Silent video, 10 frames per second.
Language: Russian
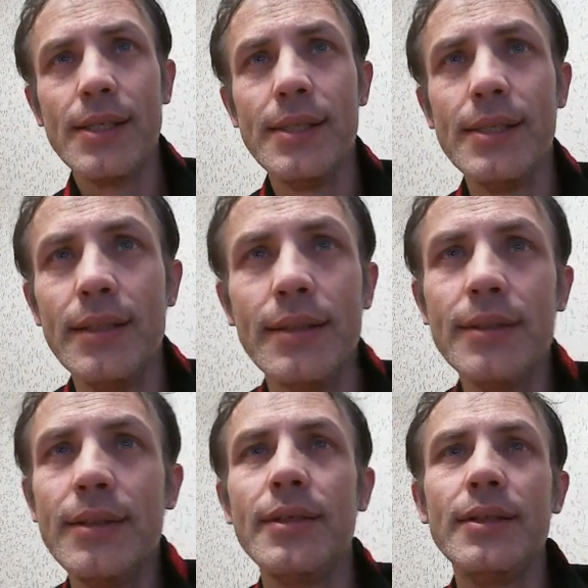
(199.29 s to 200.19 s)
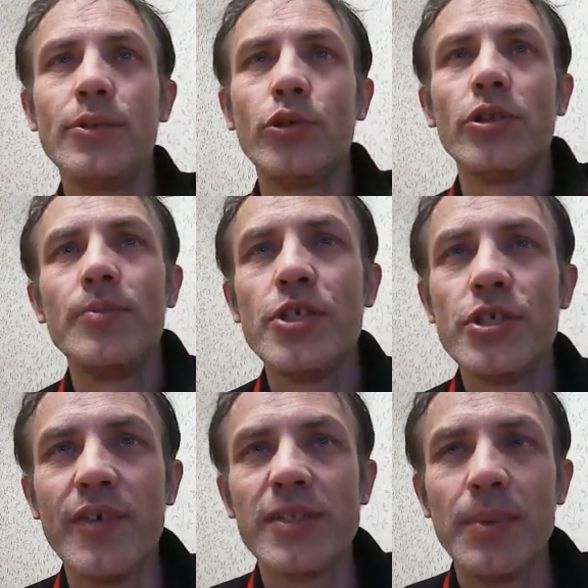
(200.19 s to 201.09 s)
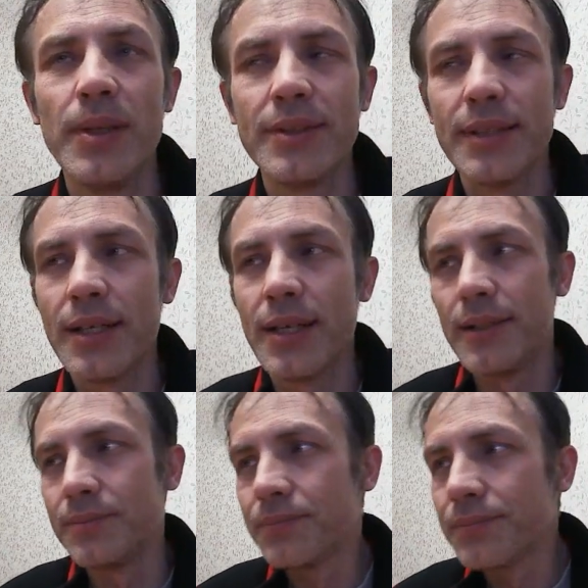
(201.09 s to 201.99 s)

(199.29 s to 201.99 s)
и, и тотал меньше 2,5 сыграет.